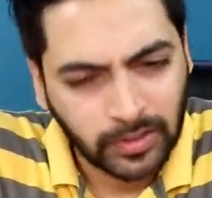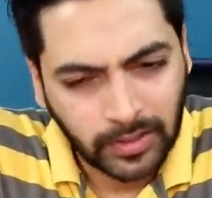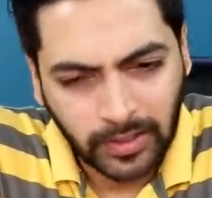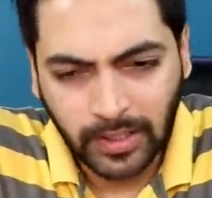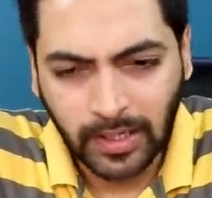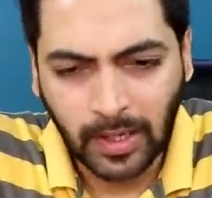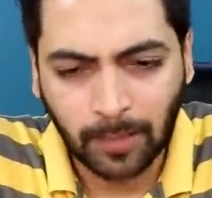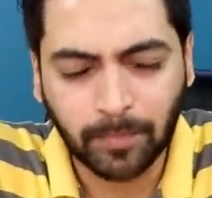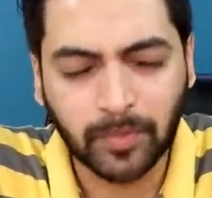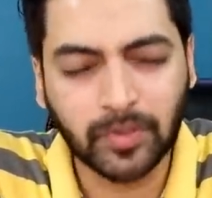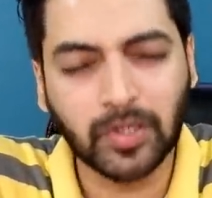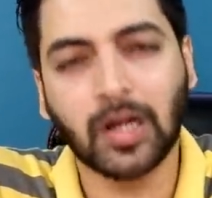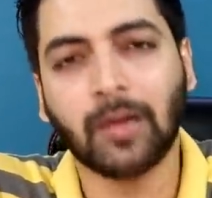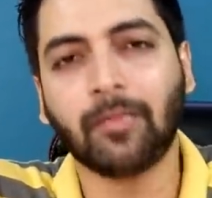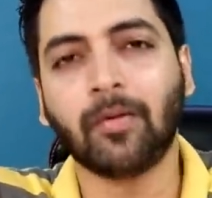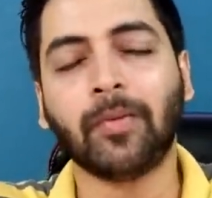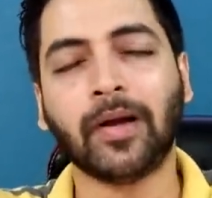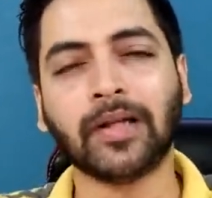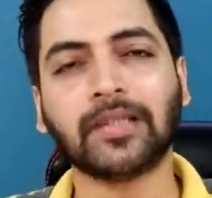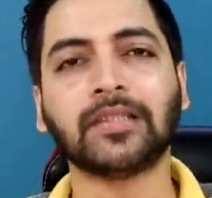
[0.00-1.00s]
ठीक है अपनी
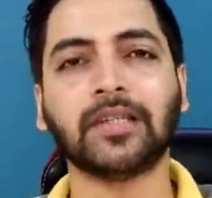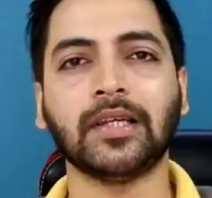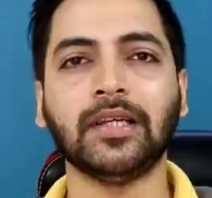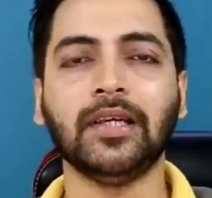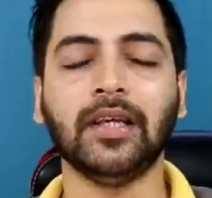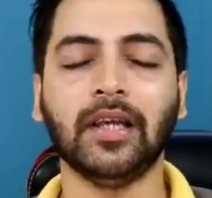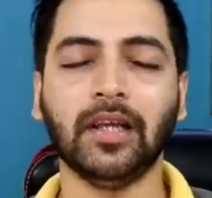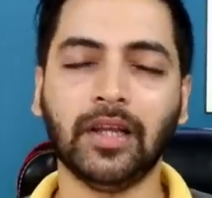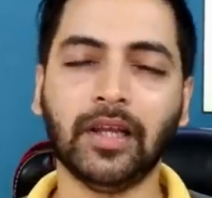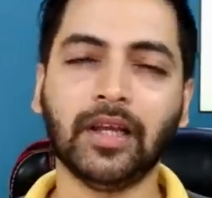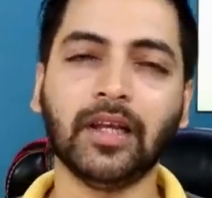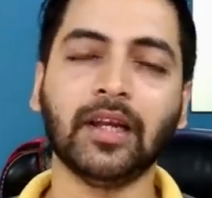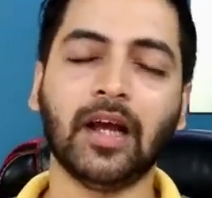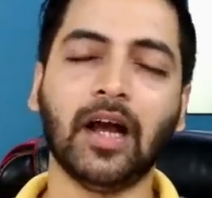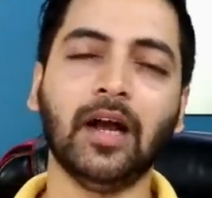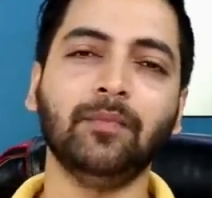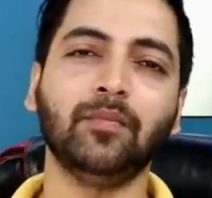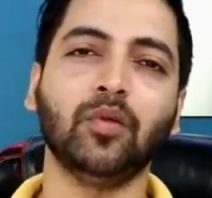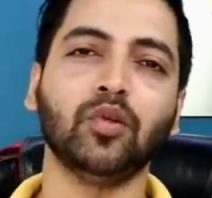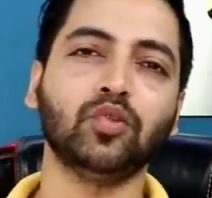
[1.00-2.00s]
जगह पर बात सही है लेकिन
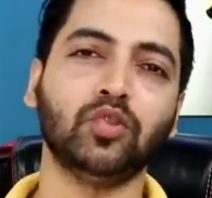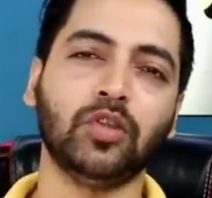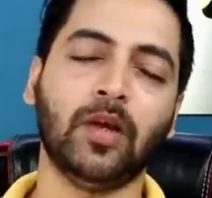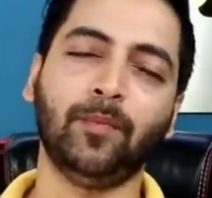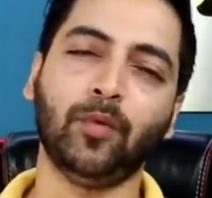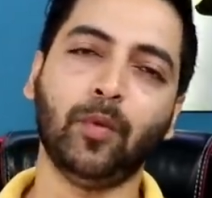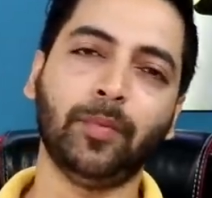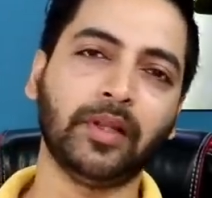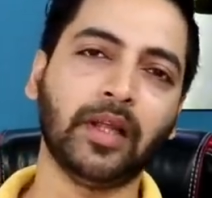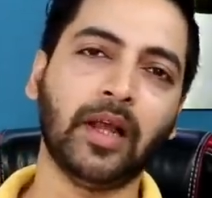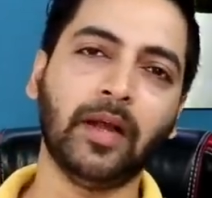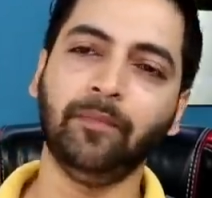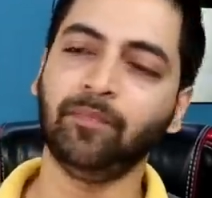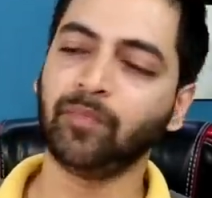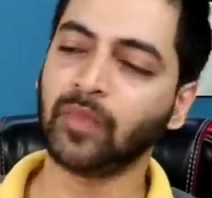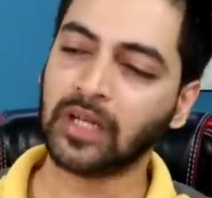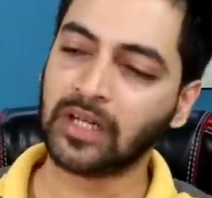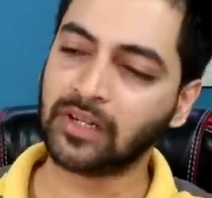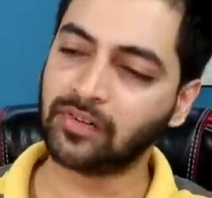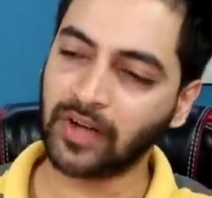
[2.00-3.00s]
अब दोस्तों आपको पता
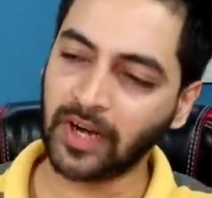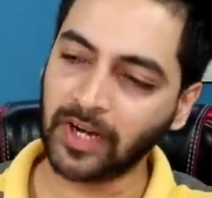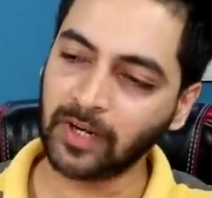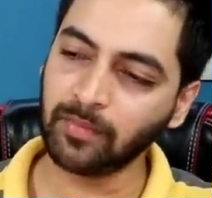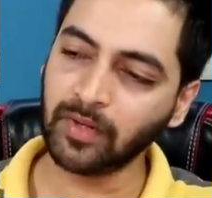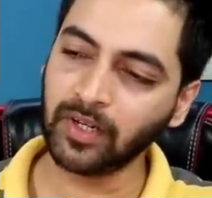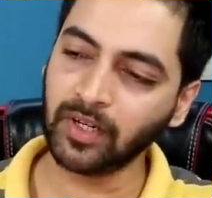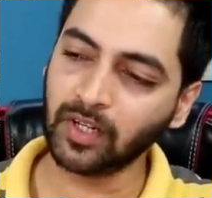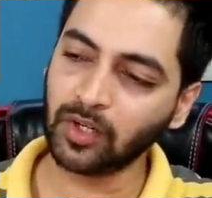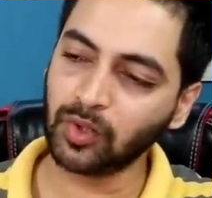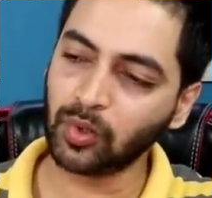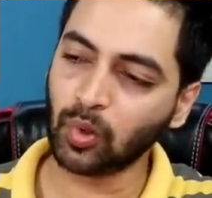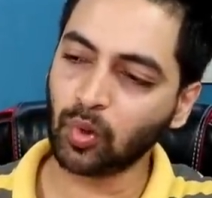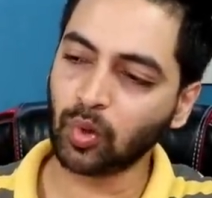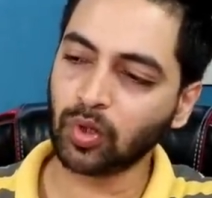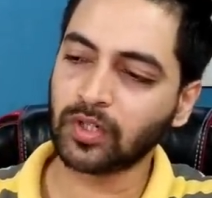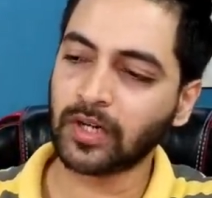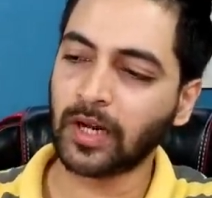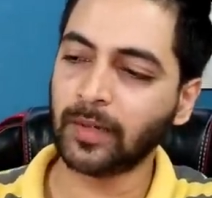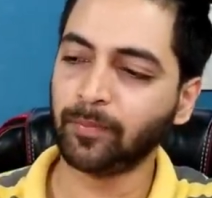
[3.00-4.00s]
है Redmi
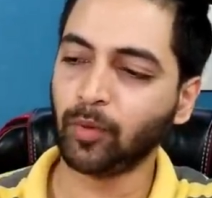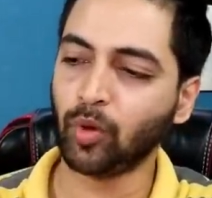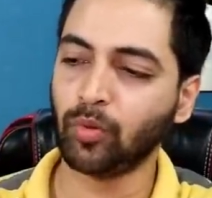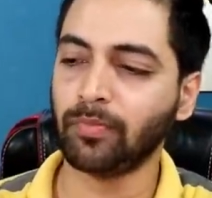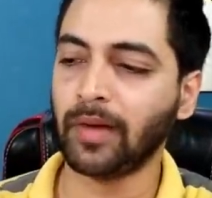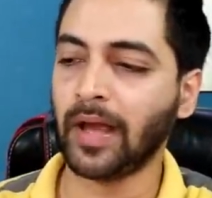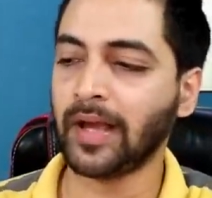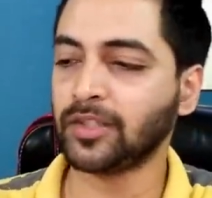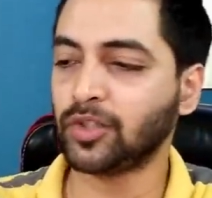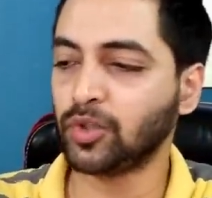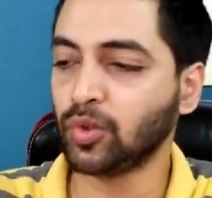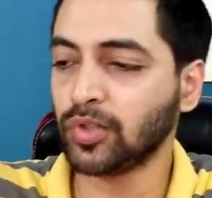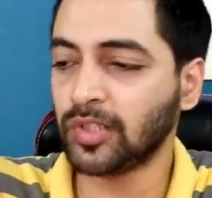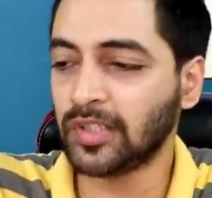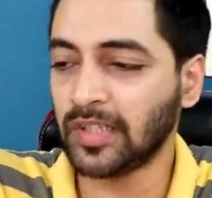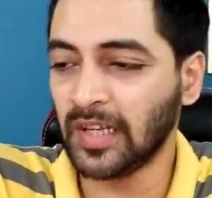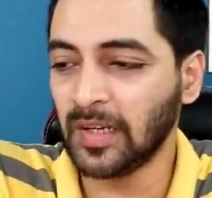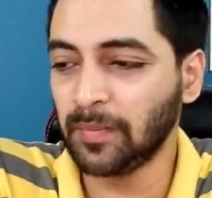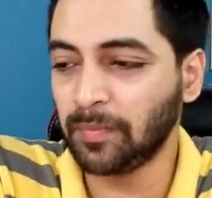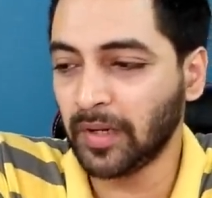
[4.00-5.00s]
Note 9 Pro Max जो
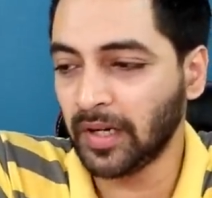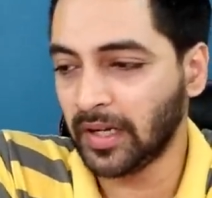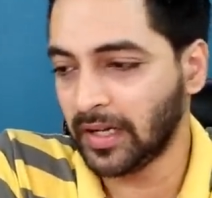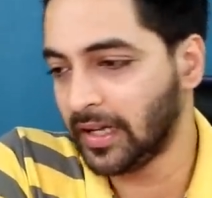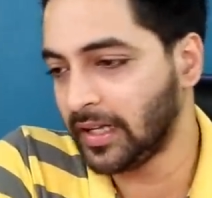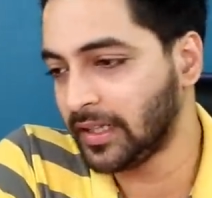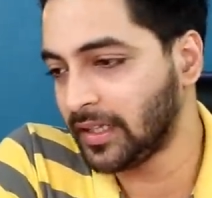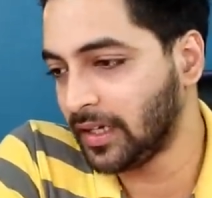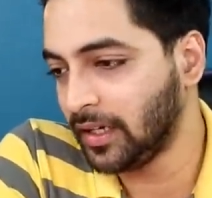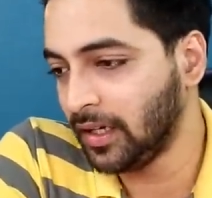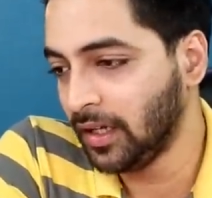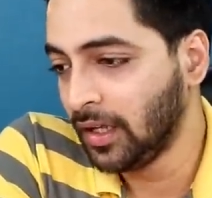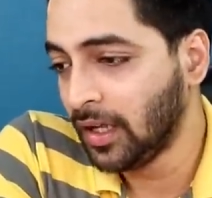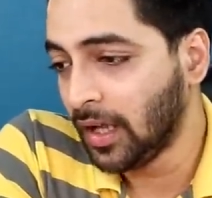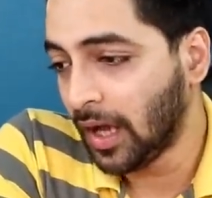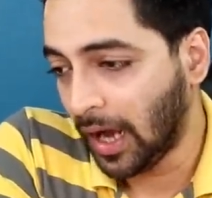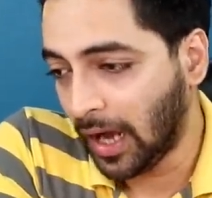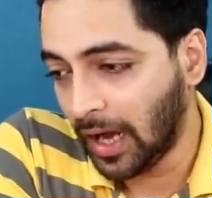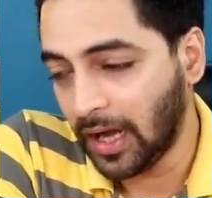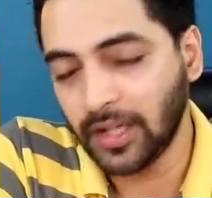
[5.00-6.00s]
सेल पर गया था
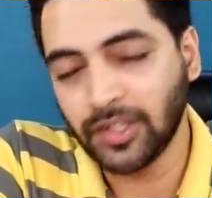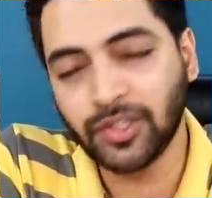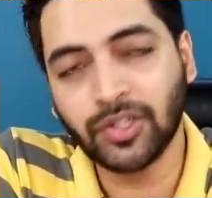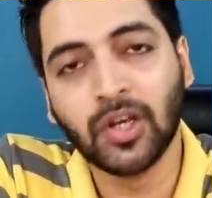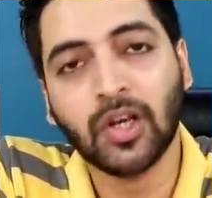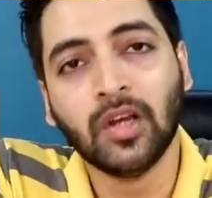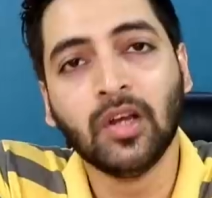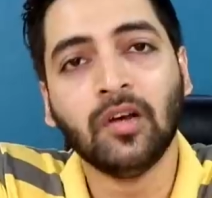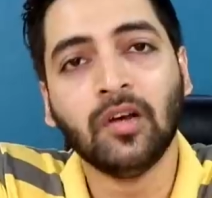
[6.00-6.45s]
आज